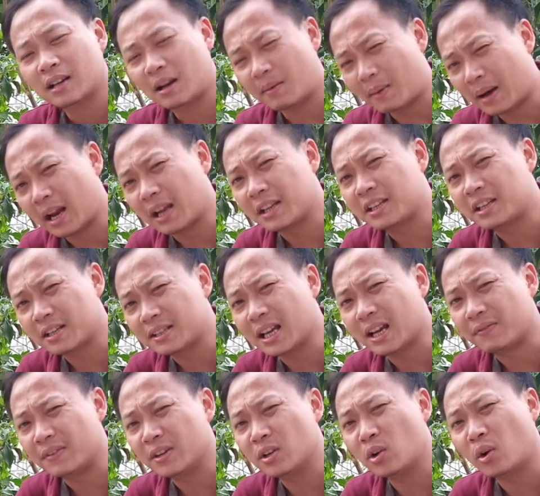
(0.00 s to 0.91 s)
các bạn hãy chia
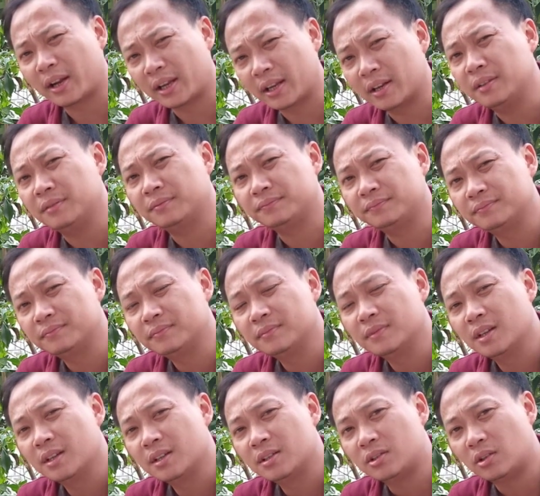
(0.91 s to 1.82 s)
sẻ video này nhé
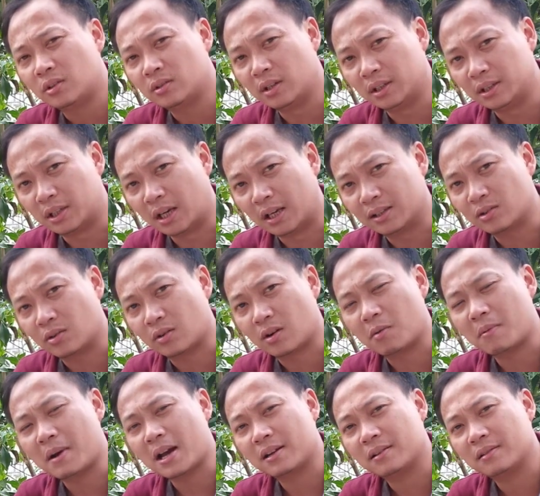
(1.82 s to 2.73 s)
cho người thân
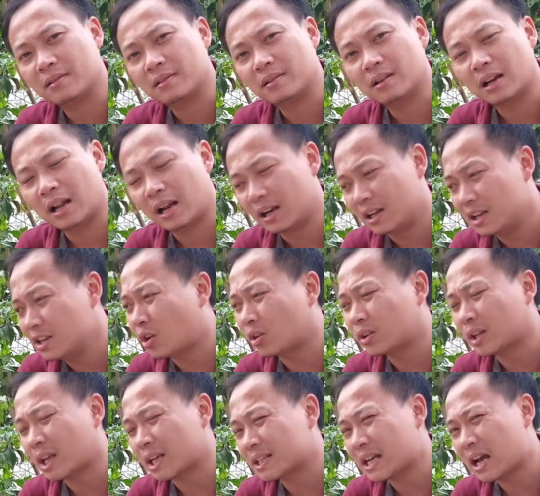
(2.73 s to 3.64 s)
của các bạn là lý
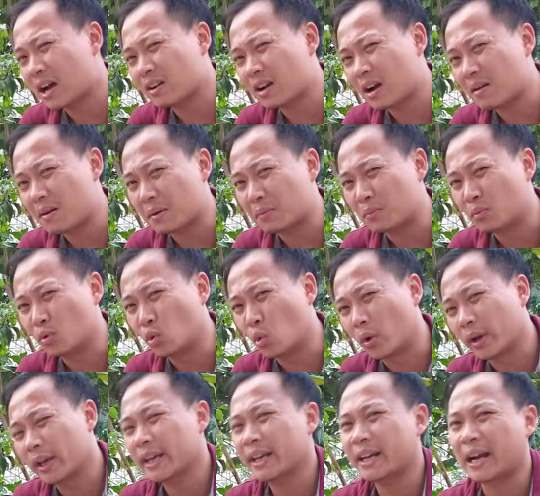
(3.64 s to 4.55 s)
do tại sao các bạn
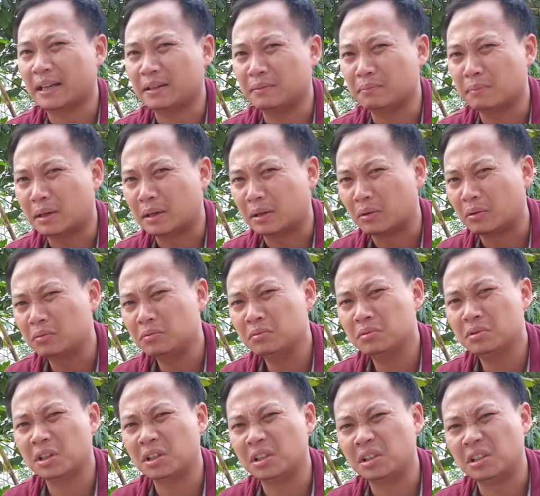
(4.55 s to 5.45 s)
nuôi cái cành mà nó
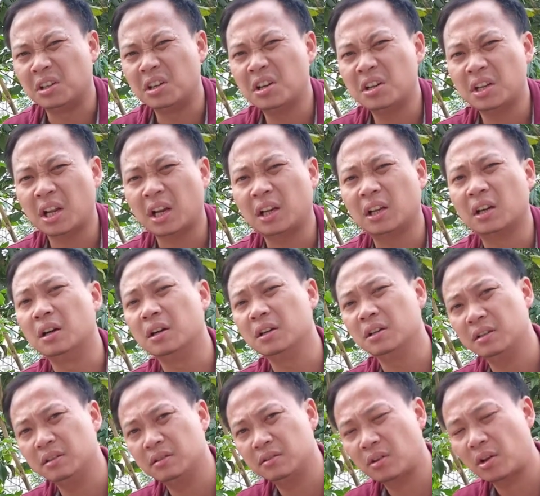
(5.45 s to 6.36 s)
rời hơi đất
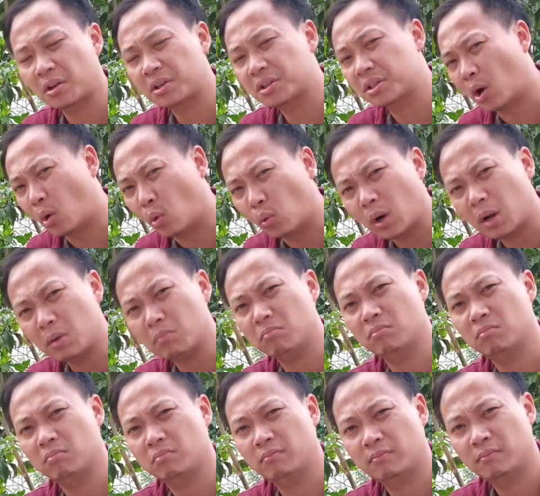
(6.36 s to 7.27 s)
hỡi nó xấu lắm
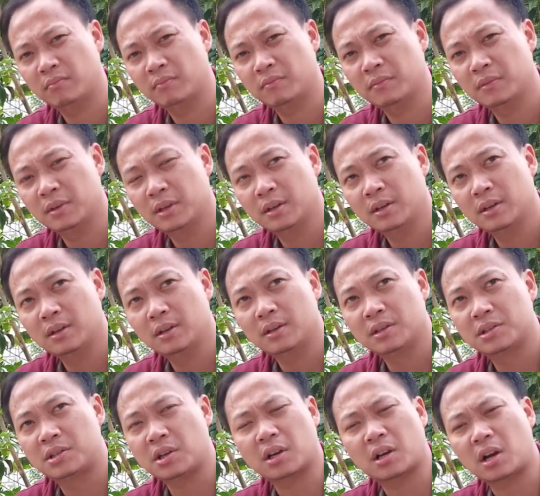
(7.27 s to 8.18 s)

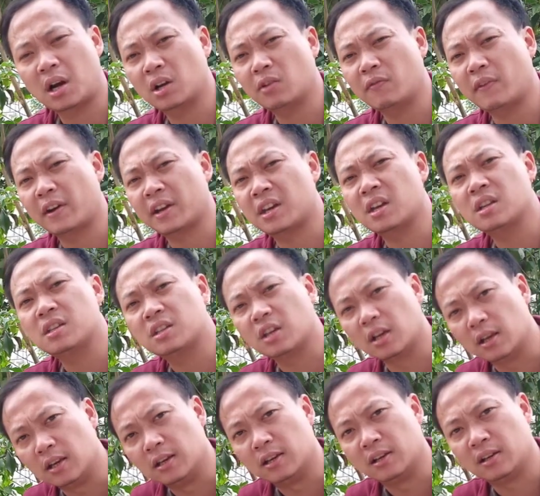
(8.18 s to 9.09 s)
chơi cây nó phải kiên
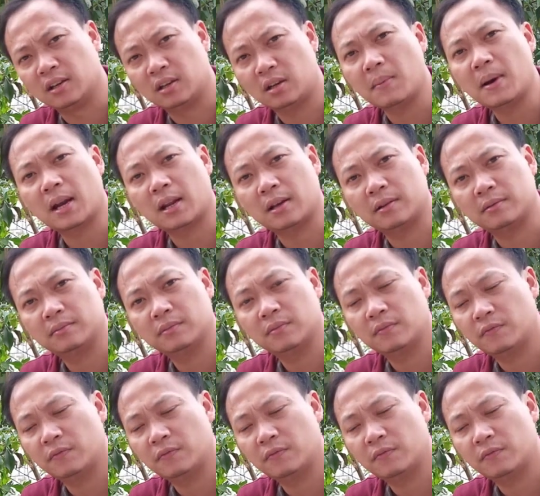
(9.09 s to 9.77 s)
trì các bạn ạ